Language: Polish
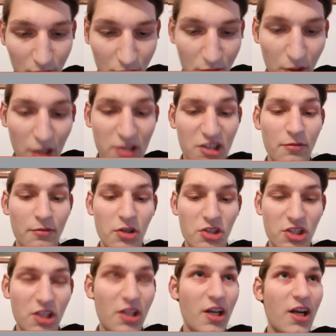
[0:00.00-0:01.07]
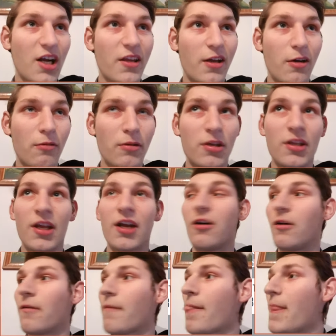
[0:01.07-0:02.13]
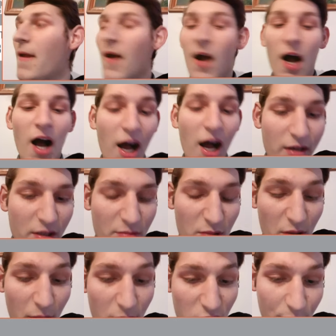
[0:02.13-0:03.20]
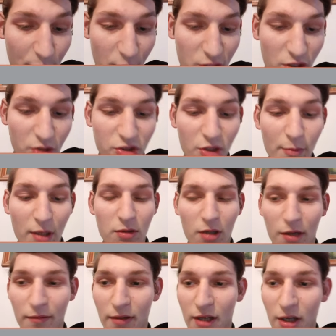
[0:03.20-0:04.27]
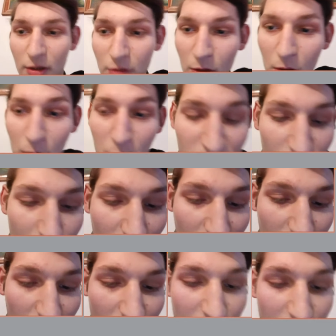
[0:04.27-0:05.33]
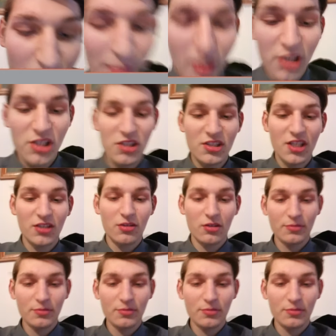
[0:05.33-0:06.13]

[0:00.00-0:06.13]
Także wchodźcie na kanał i tego. A, i miałam jeszcze powiedzieć osoba, która wygrała. No, osoba, która mnie najbardziej zna, to jest